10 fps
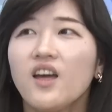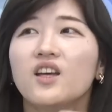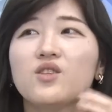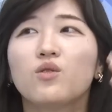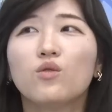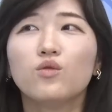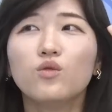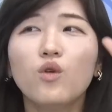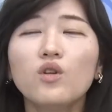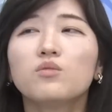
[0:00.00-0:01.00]
えその
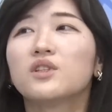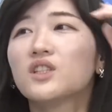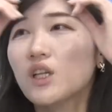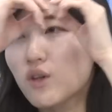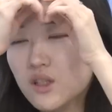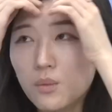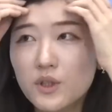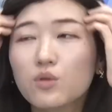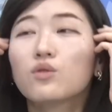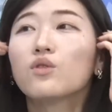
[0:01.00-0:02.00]
動く待ち合わせ場
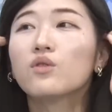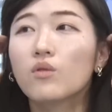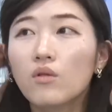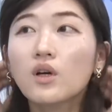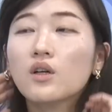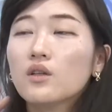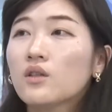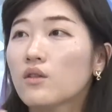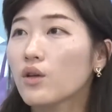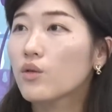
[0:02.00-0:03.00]
所というのは、
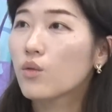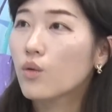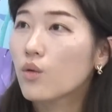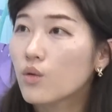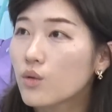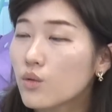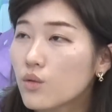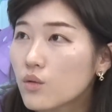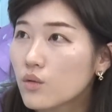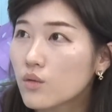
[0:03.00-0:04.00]
一体どう
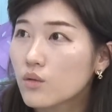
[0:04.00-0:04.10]
いう